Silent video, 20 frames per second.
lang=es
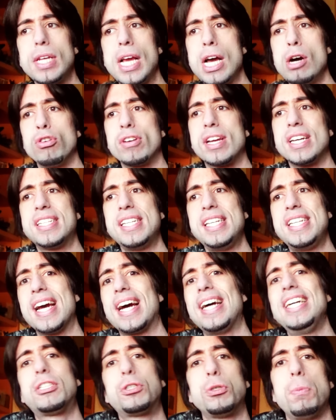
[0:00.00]
aunque si
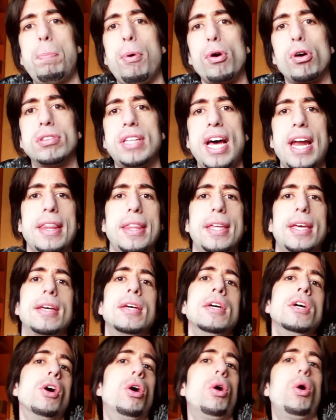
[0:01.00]
llegáis un poco tarde
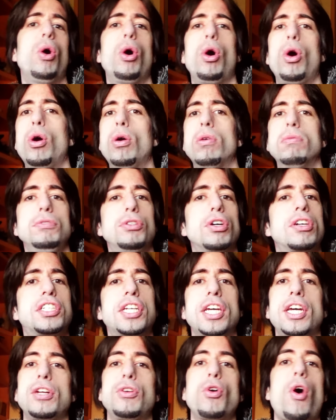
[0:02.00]
o yo que sé,